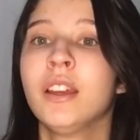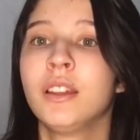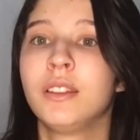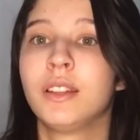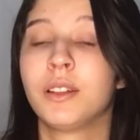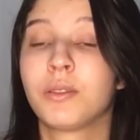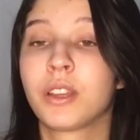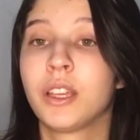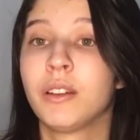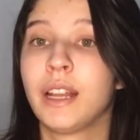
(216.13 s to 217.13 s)
Tanto
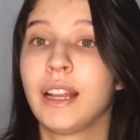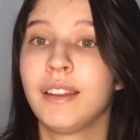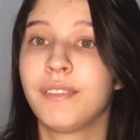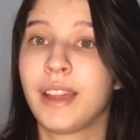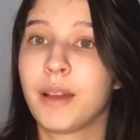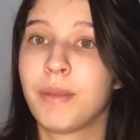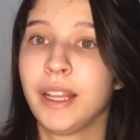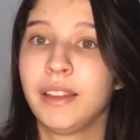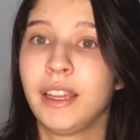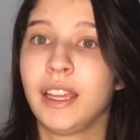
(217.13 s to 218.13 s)
que eu nem levei a
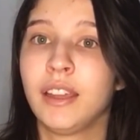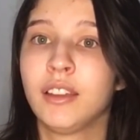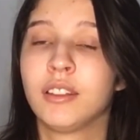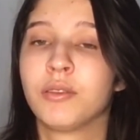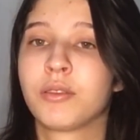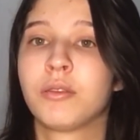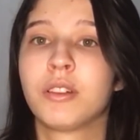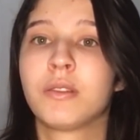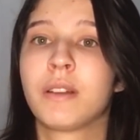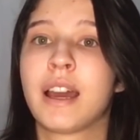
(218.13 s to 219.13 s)
Maitê nos
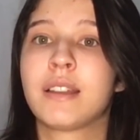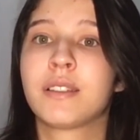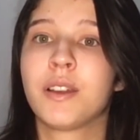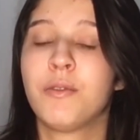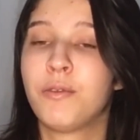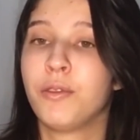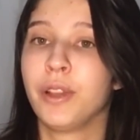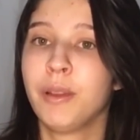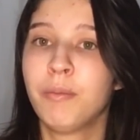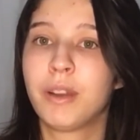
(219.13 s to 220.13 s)
dois lugares que eu
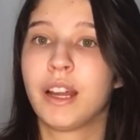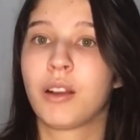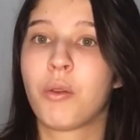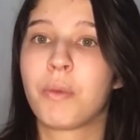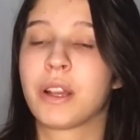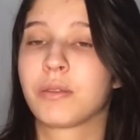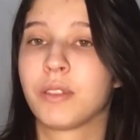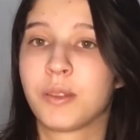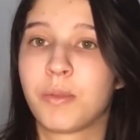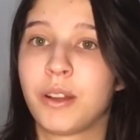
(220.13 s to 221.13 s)
fui pra comprar as
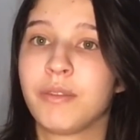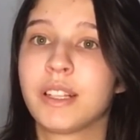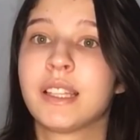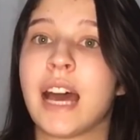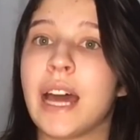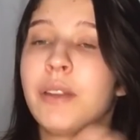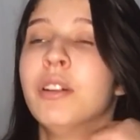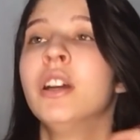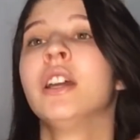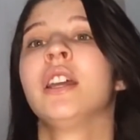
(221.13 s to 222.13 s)
coisas para aniversário.
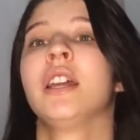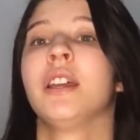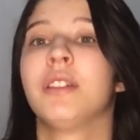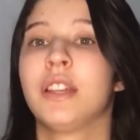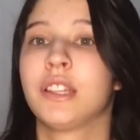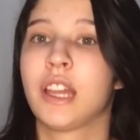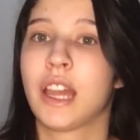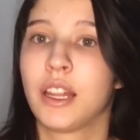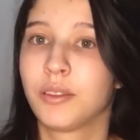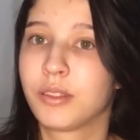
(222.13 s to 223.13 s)
Eu deixei
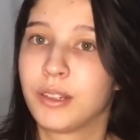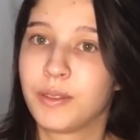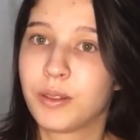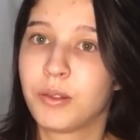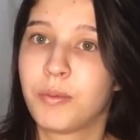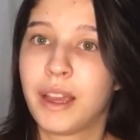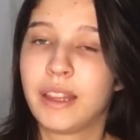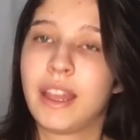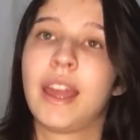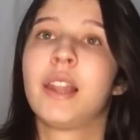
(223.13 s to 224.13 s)
ela no serviço do pai
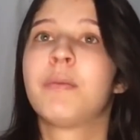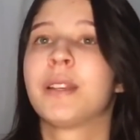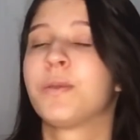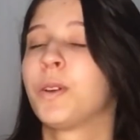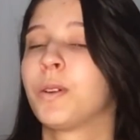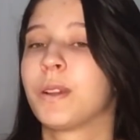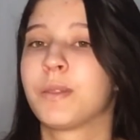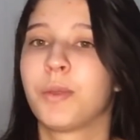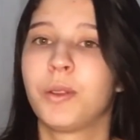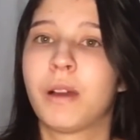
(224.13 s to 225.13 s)
dela, mas foi coisa
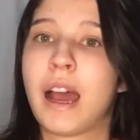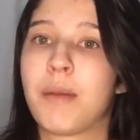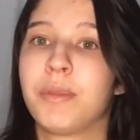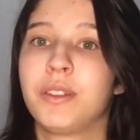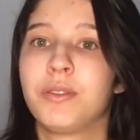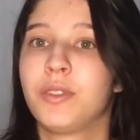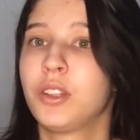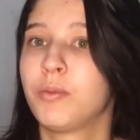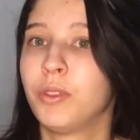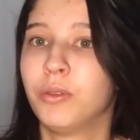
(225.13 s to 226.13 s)
muito rápida, de
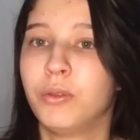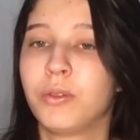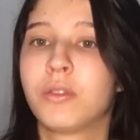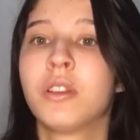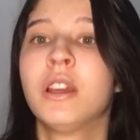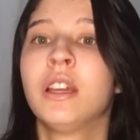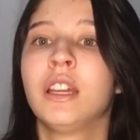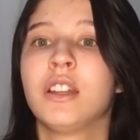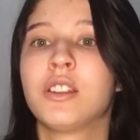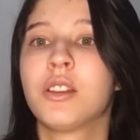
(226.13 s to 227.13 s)
20 minutos.
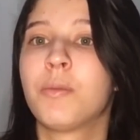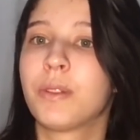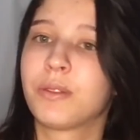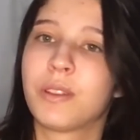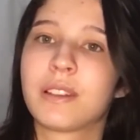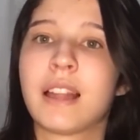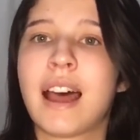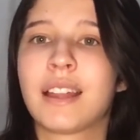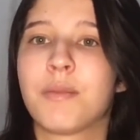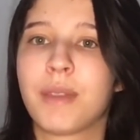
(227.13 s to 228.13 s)
E tinham pessoas
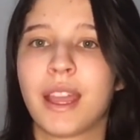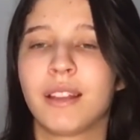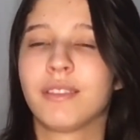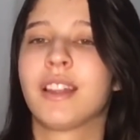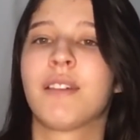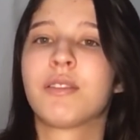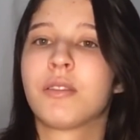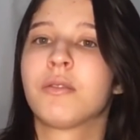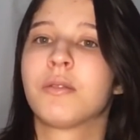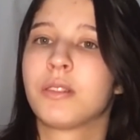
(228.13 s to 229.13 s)
lá também, não tava
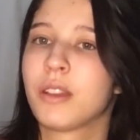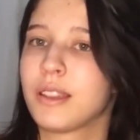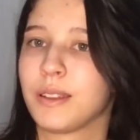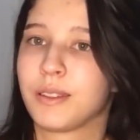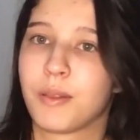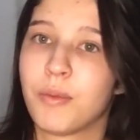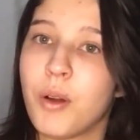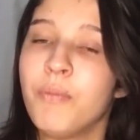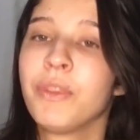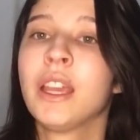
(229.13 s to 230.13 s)
só os dois sozinhos, tá bom?
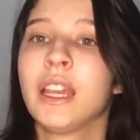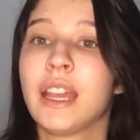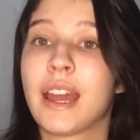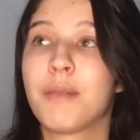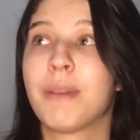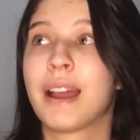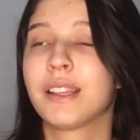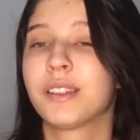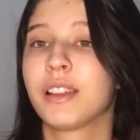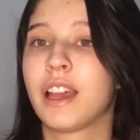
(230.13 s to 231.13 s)
E era
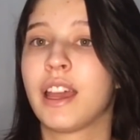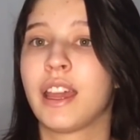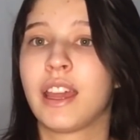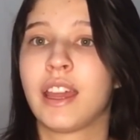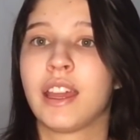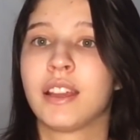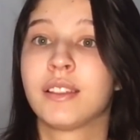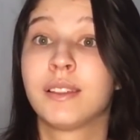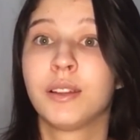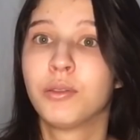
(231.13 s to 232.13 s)
mais é,
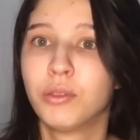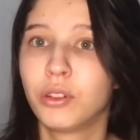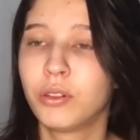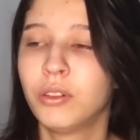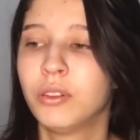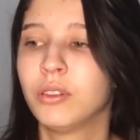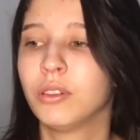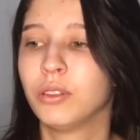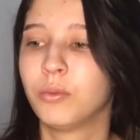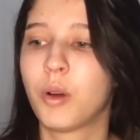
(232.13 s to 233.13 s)
seguro
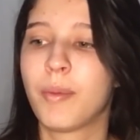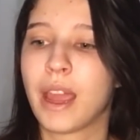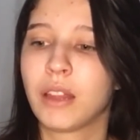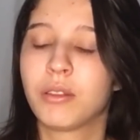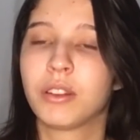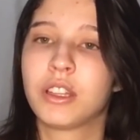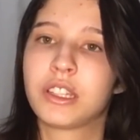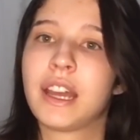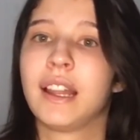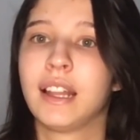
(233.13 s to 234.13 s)
no momento eu
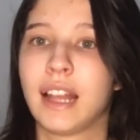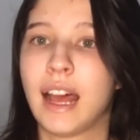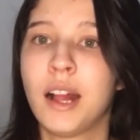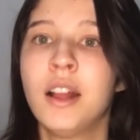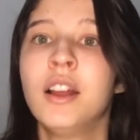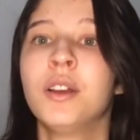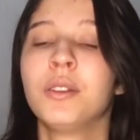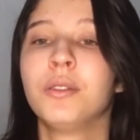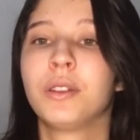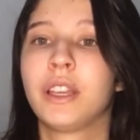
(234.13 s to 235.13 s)
deixar ela lá
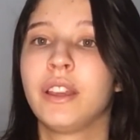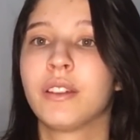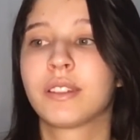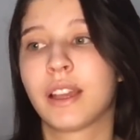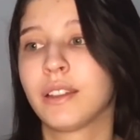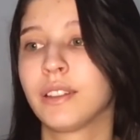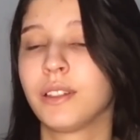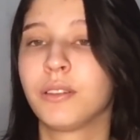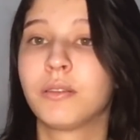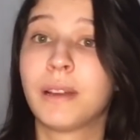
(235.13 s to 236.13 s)
do que eu sair
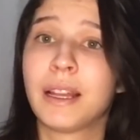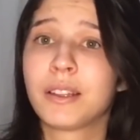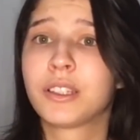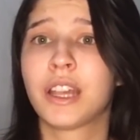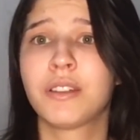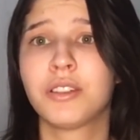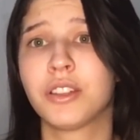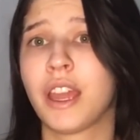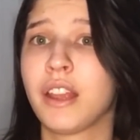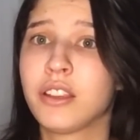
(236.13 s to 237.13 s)
andando com ela, cheio de
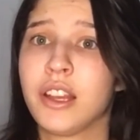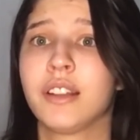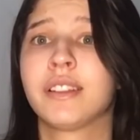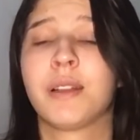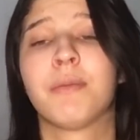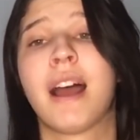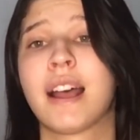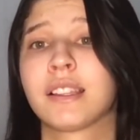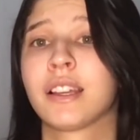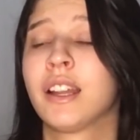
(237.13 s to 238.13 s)
gente, ela sem
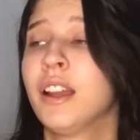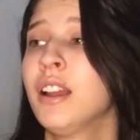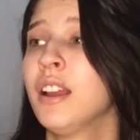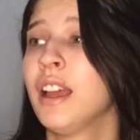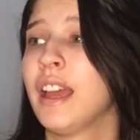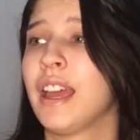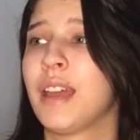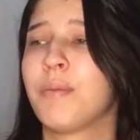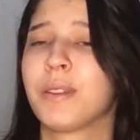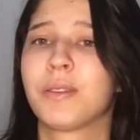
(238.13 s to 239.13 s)
máscara,
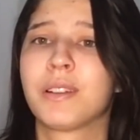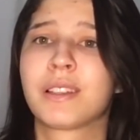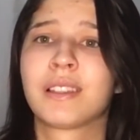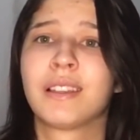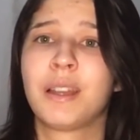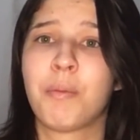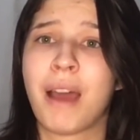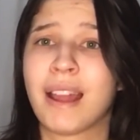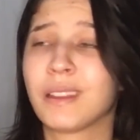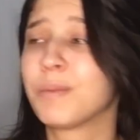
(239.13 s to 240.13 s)
é, pessoas
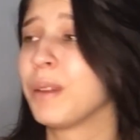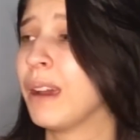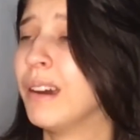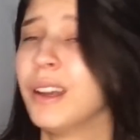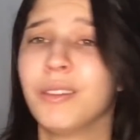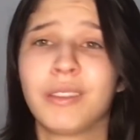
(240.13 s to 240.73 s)
gripadas, espirrando.